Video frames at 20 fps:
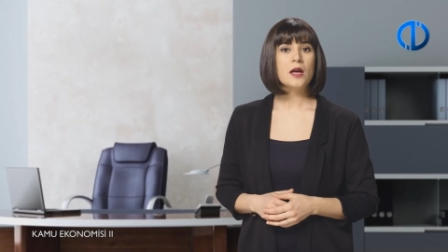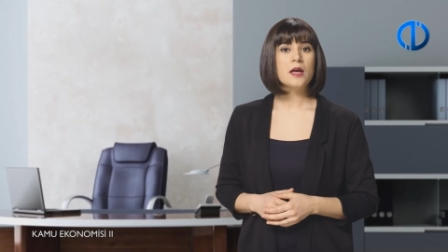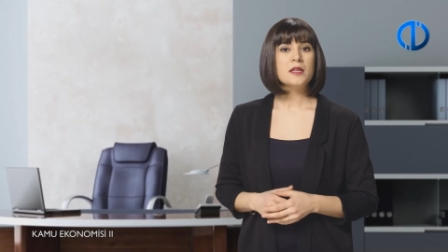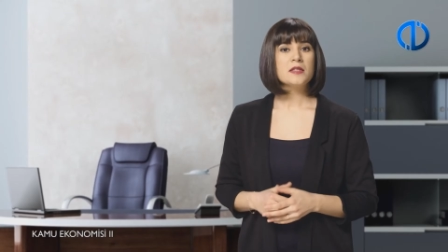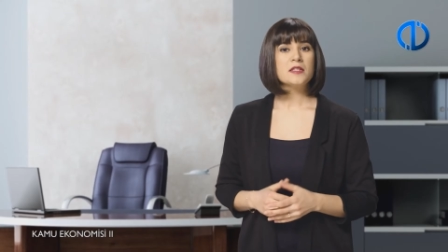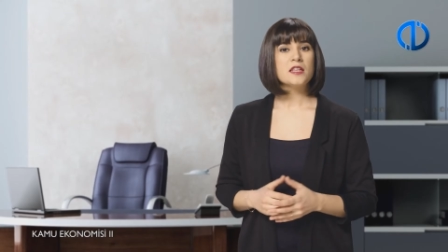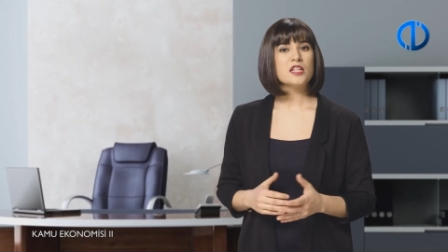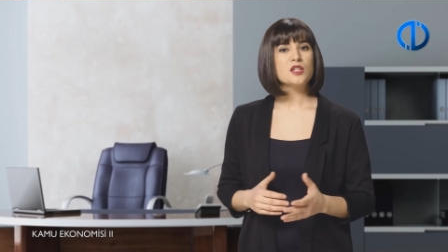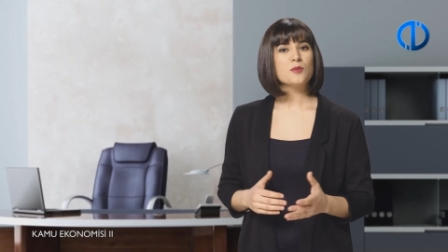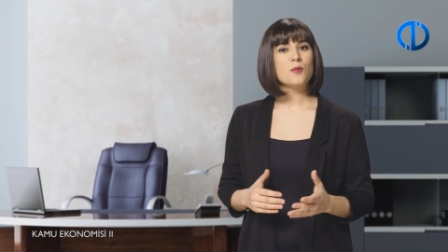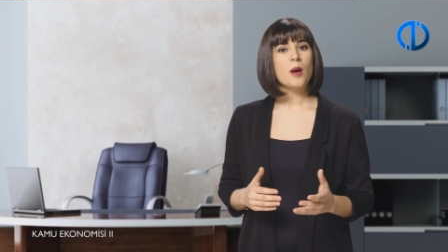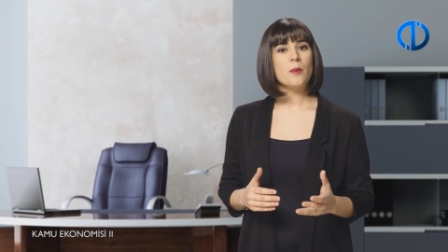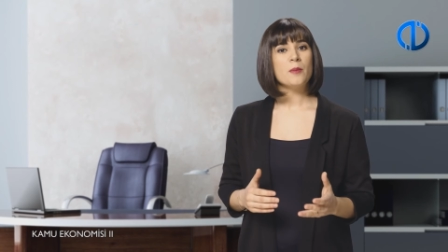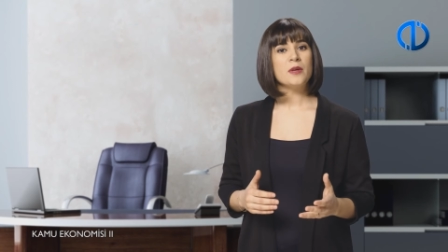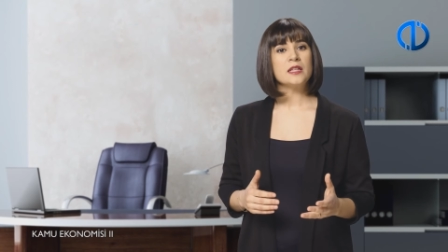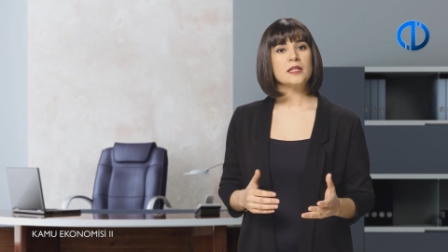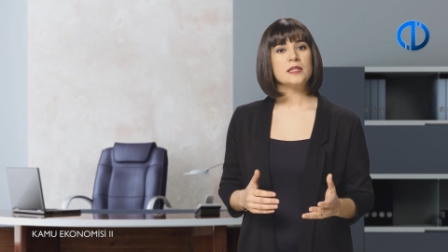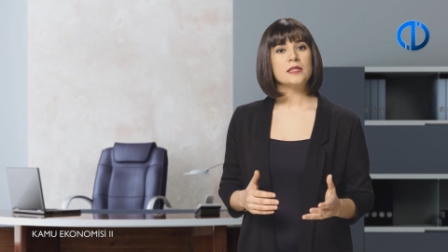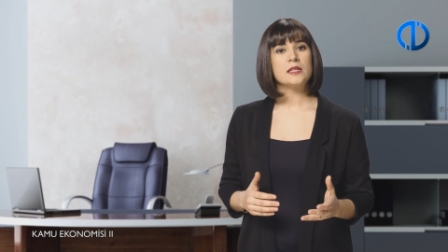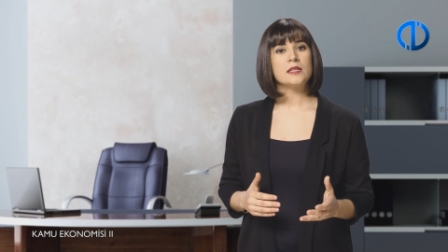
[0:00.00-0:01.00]
Seçmen
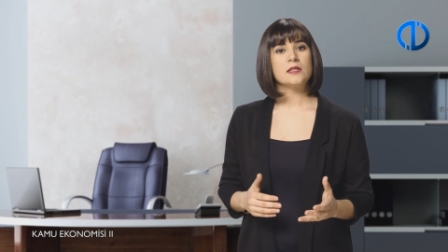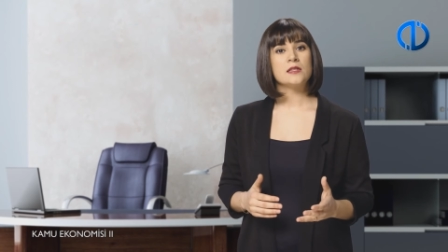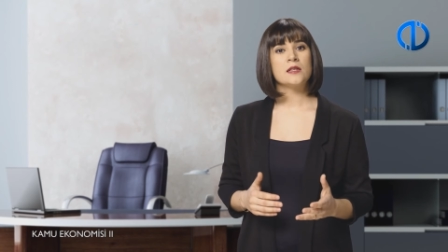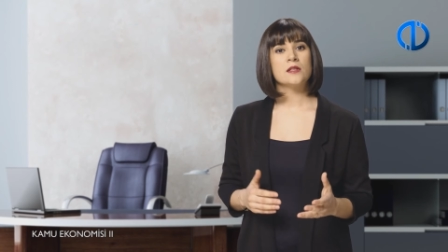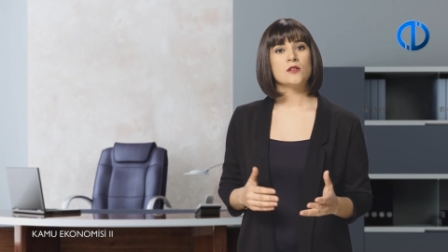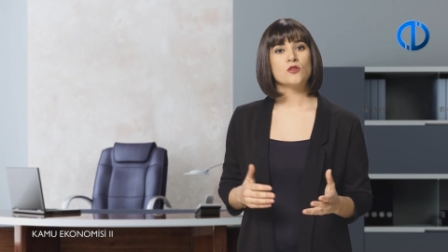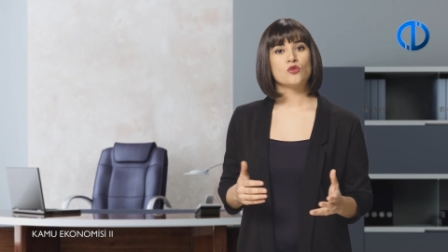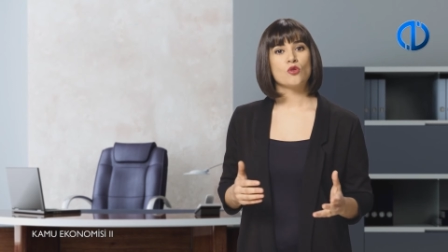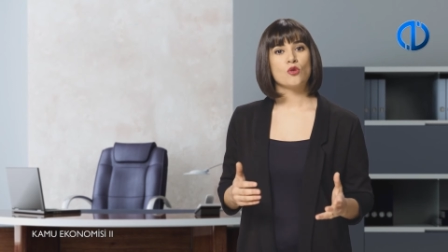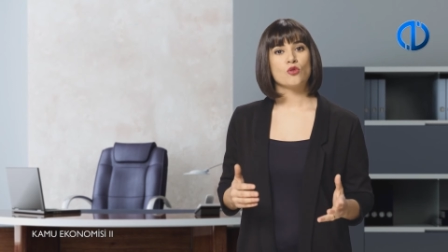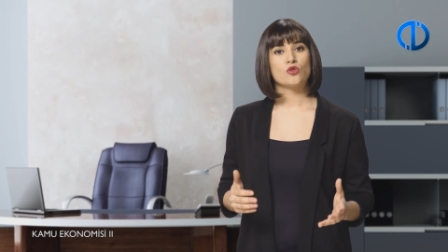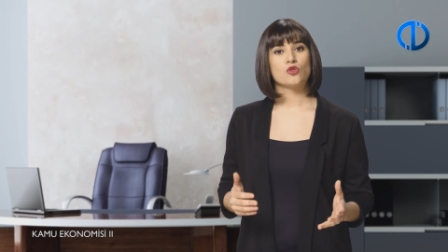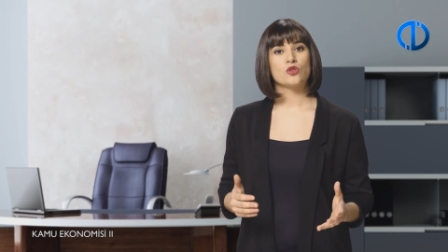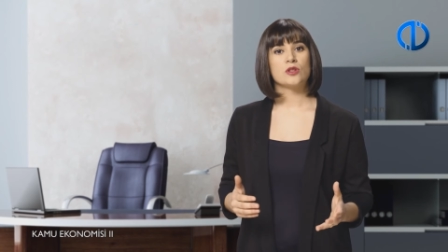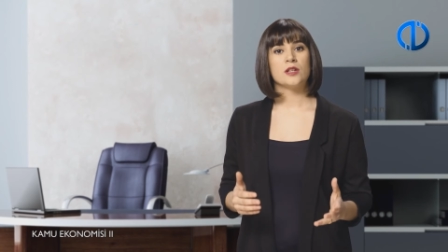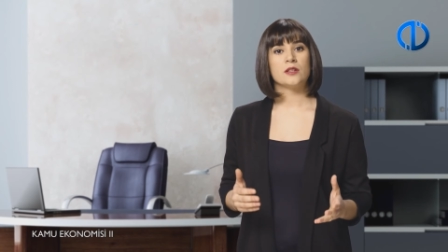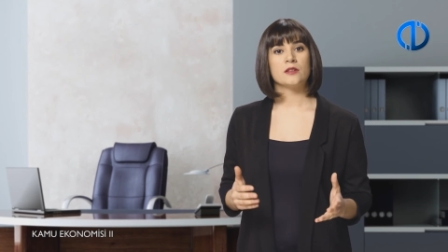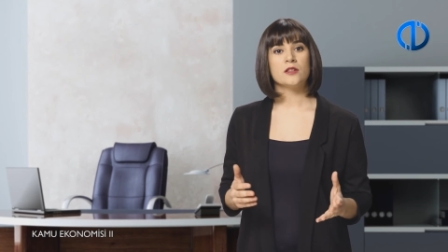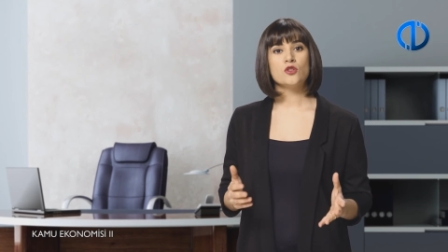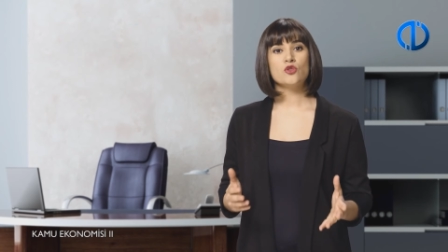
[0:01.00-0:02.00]
bilgisizliğinin
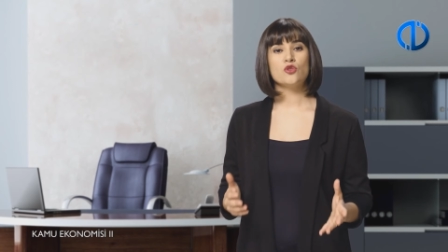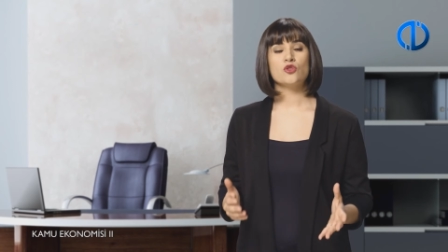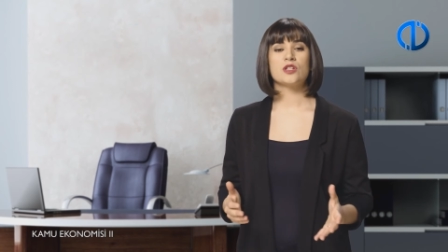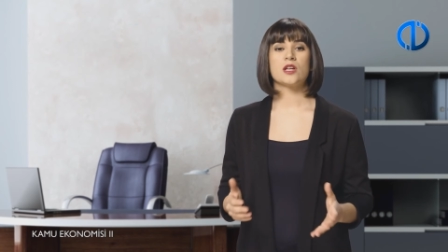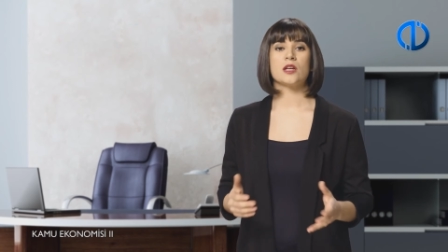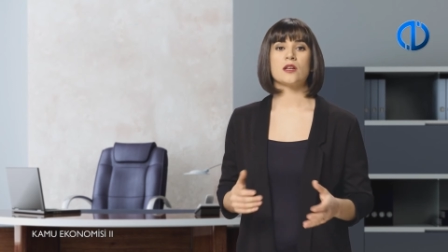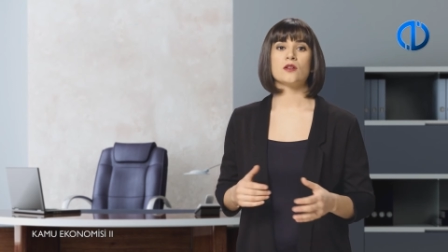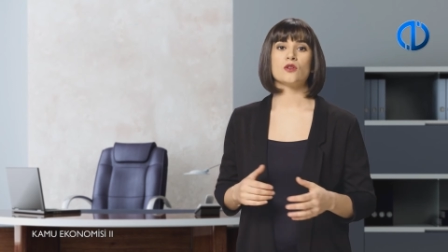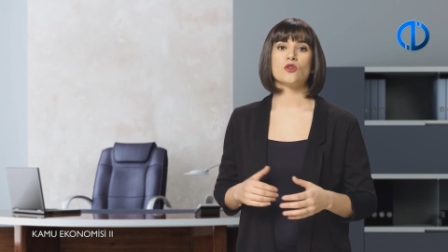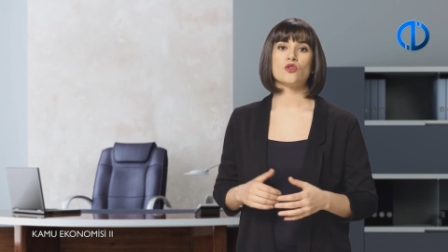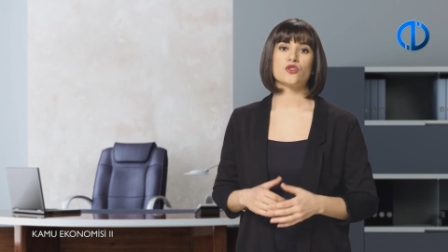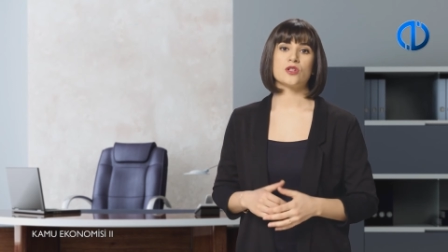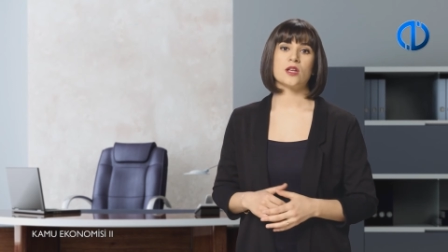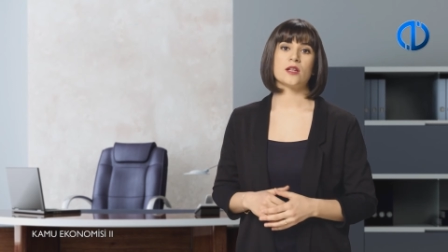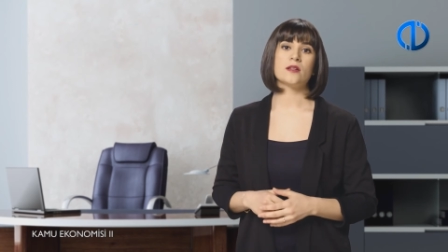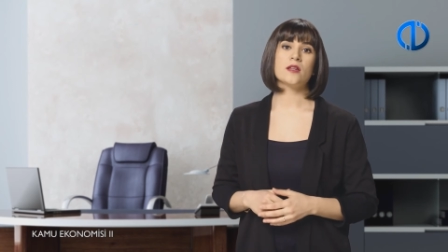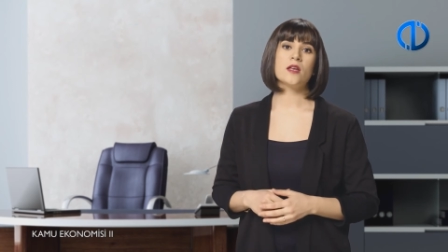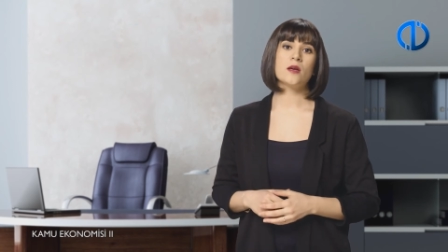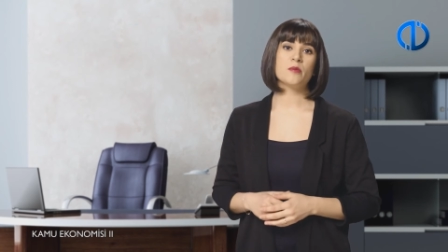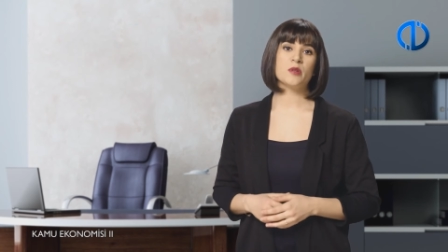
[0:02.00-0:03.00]
sonuçlarını da şu şekilde
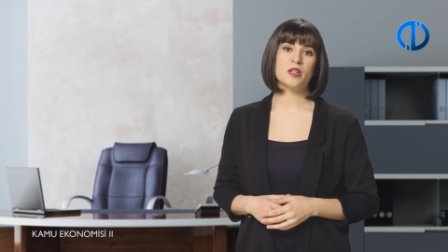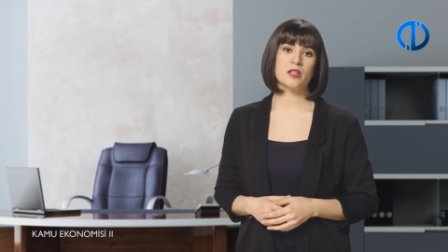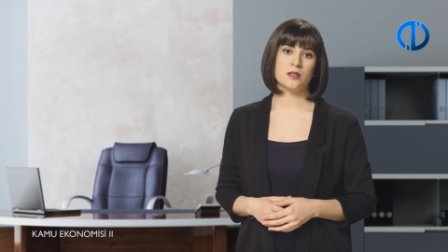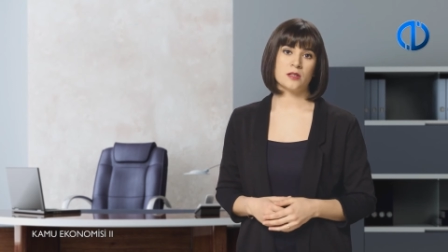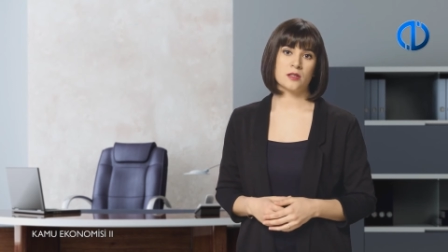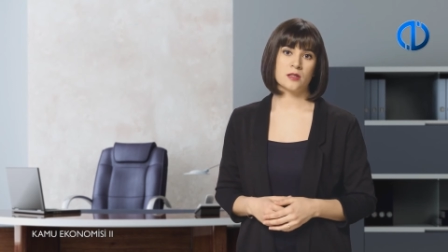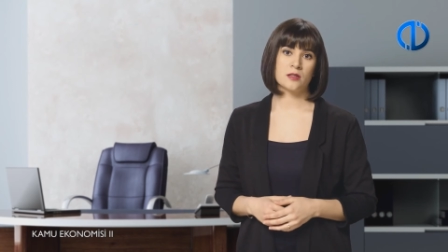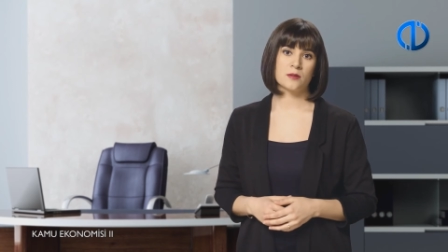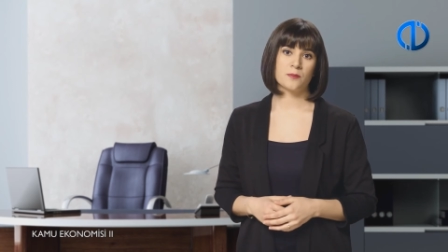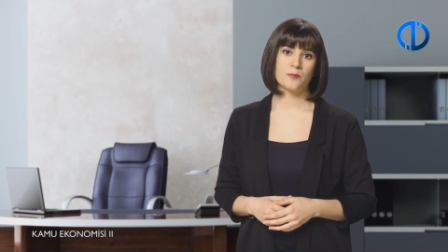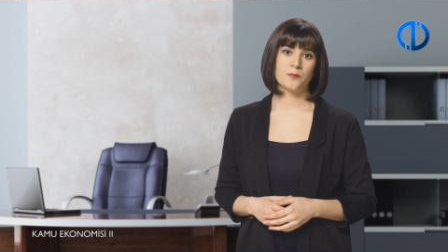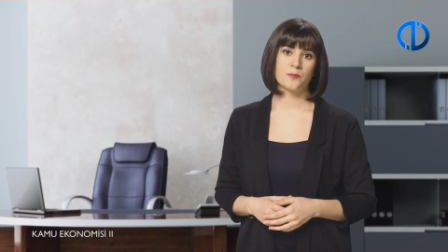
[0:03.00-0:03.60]
özetleyebiliriz.